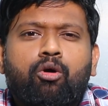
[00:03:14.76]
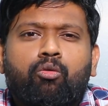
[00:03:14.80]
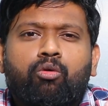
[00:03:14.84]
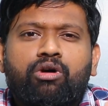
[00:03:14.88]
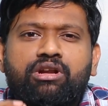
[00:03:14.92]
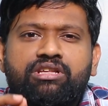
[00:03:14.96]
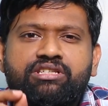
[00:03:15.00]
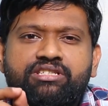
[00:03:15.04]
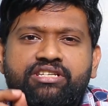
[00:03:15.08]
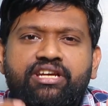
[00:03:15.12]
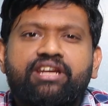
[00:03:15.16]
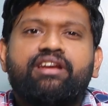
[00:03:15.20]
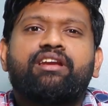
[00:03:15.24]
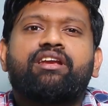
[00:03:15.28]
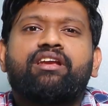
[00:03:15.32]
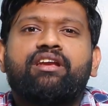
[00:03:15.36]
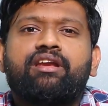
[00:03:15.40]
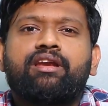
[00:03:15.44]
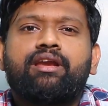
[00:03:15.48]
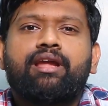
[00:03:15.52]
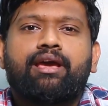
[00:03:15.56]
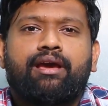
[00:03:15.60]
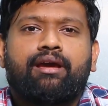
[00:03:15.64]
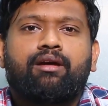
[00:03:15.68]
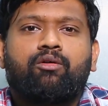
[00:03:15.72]
ஒரு
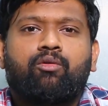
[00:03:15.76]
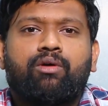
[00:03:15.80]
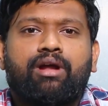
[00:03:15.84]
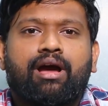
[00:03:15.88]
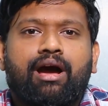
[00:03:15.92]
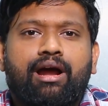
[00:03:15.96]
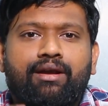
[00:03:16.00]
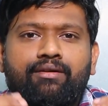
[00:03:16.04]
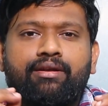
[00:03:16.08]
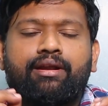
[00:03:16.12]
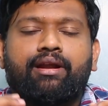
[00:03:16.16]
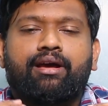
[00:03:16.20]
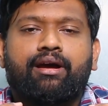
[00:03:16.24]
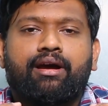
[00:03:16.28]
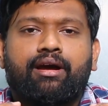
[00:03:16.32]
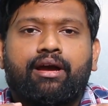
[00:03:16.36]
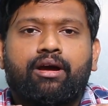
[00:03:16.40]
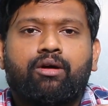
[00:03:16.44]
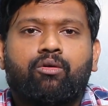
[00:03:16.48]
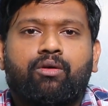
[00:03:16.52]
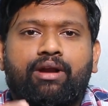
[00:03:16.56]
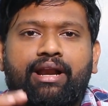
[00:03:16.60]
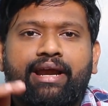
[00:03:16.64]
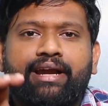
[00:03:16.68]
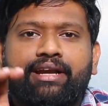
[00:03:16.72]
சின்ன ஒரு ஆள் இருக்காங்க
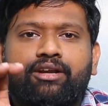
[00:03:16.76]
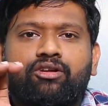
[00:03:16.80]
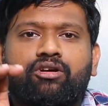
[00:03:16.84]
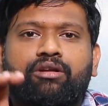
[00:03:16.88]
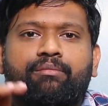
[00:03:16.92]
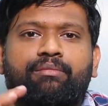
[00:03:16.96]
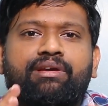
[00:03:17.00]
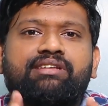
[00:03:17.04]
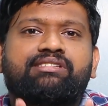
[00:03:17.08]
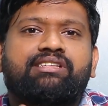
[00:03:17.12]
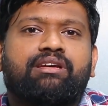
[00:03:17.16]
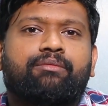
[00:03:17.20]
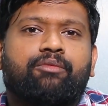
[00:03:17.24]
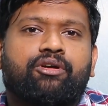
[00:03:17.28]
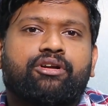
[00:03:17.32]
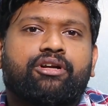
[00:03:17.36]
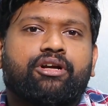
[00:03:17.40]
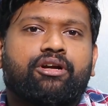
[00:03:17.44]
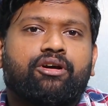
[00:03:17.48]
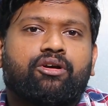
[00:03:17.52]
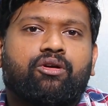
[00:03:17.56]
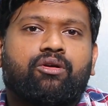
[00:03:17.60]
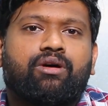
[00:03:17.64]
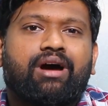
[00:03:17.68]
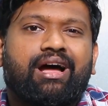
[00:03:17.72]
ஒரு லைட்டாக ஒரு மீசியை மட்டும்
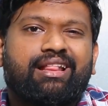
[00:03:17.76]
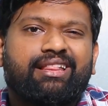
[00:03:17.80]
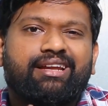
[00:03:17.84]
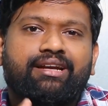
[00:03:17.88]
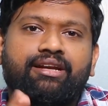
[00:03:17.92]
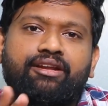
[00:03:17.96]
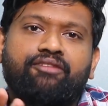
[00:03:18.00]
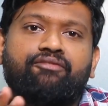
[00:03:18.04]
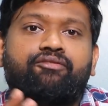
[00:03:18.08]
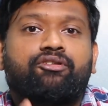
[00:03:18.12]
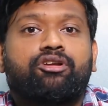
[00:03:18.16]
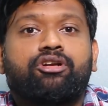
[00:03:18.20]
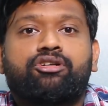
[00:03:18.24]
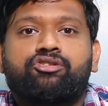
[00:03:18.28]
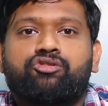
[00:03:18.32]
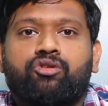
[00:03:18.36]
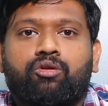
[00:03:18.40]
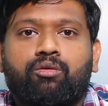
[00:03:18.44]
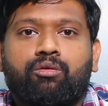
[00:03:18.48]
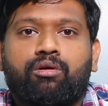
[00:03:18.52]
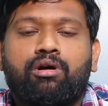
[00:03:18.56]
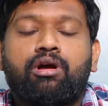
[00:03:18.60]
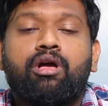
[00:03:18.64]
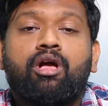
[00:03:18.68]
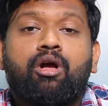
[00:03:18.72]
எடுக்கணும் அது ட்ரிஃப்ட்னு
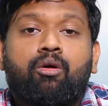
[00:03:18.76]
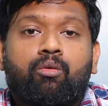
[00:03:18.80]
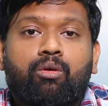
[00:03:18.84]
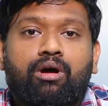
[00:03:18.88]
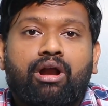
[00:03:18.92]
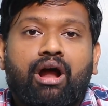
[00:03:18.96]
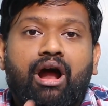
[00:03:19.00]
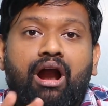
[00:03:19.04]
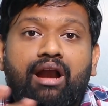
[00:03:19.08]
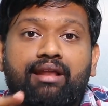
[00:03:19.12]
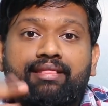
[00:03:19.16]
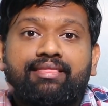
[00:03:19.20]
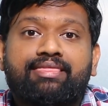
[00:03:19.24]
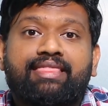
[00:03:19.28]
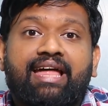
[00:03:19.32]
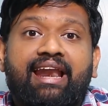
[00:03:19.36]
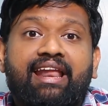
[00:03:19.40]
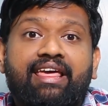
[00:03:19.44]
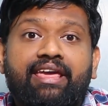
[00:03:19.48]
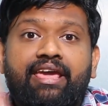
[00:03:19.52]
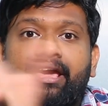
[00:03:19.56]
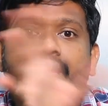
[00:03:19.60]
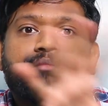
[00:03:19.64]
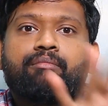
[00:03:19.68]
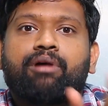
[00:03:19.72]
சொல்லுவோம் ஒரு ஆள்
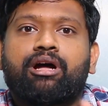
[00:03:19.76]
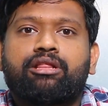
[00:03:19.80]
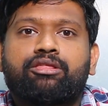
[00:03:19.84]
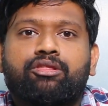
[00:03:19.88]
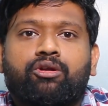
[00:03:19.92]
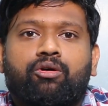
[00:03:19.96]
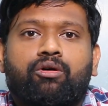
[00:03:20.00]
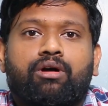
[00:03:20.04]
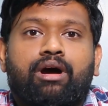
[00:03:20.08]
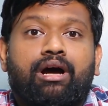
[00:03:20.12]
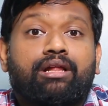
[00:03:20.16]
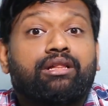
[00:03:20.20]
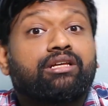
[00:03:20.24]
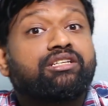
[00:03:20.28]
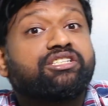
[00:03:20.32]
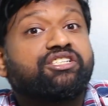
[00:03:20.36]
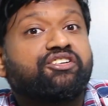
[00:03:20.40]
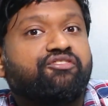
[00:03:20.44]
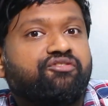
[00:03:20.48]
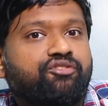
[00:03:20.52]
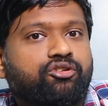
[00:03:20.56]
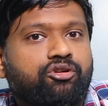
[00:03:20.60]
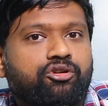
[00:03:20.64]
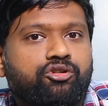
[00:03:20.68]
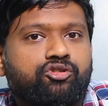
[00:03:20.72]
தலையே மாற்றிரும் அது
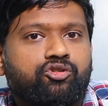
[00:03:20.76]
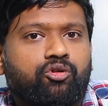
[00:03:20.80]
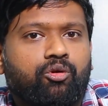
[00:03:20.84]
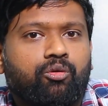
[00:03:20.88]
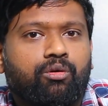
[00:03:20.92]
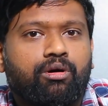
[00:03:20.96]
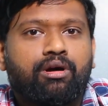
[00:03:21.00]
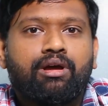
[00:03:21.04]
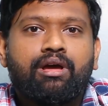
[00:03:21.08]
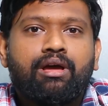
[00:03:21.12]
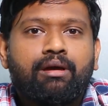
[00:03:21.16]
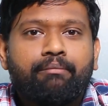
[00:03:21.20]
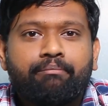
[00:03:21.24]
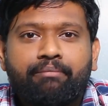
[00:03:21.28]
ஷிஃப்ட்னு சொல்லுவோம்